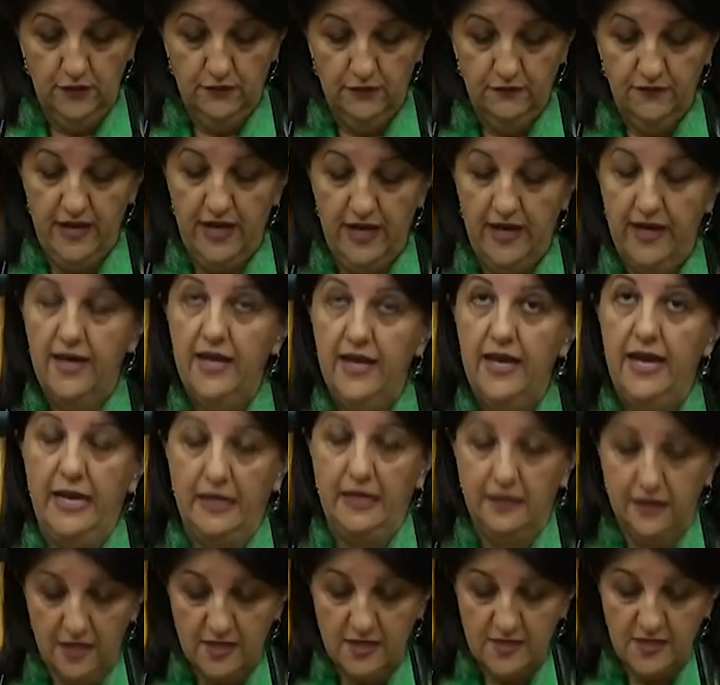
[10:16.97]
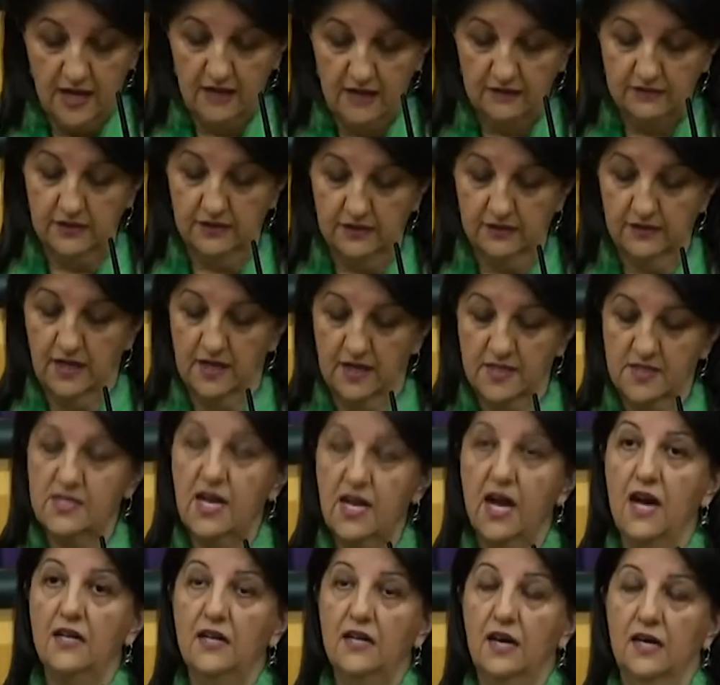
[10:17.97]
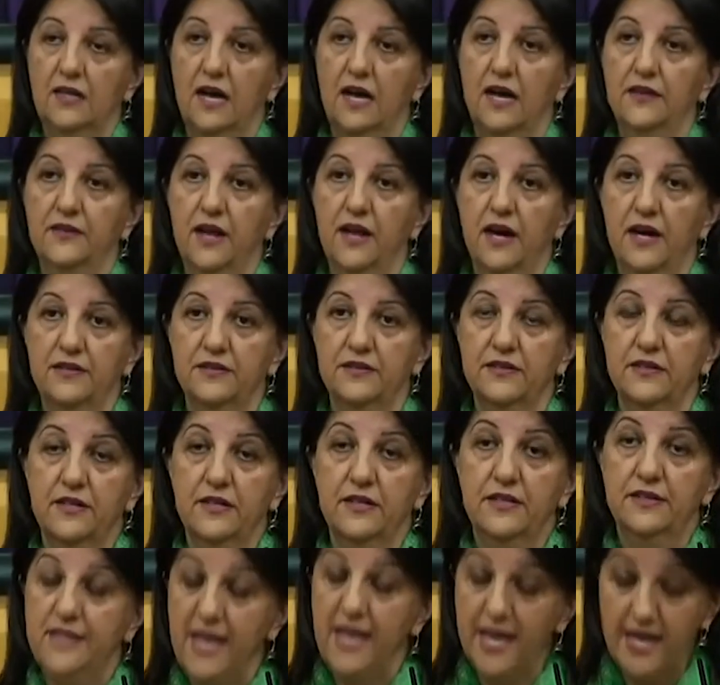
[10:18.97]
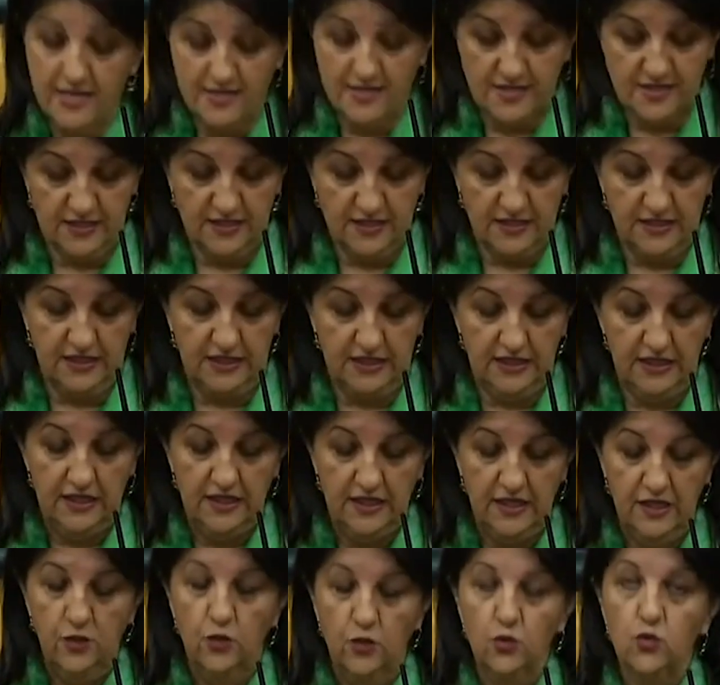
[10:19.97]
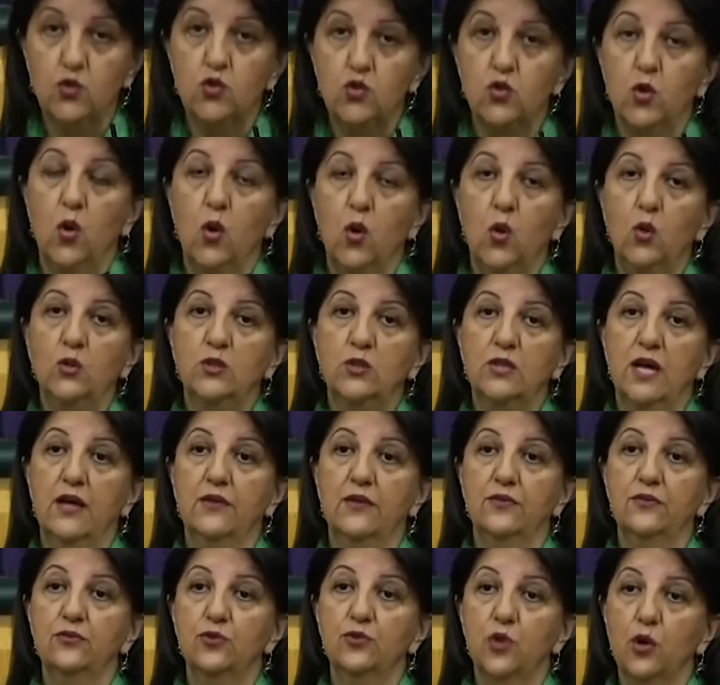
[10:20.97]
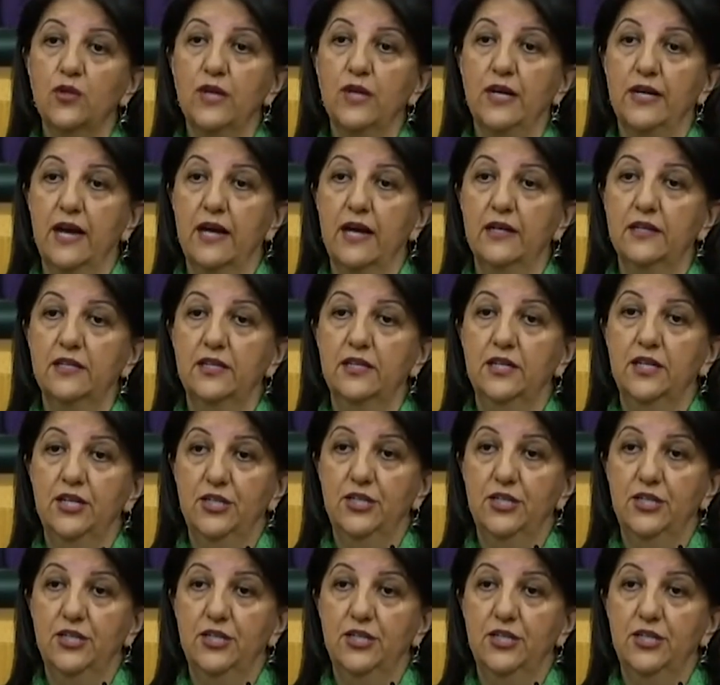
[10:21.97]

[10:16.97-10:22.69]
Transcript: Ve enkaz altında sağ kalanlar ne yazık ki soğuktan donarak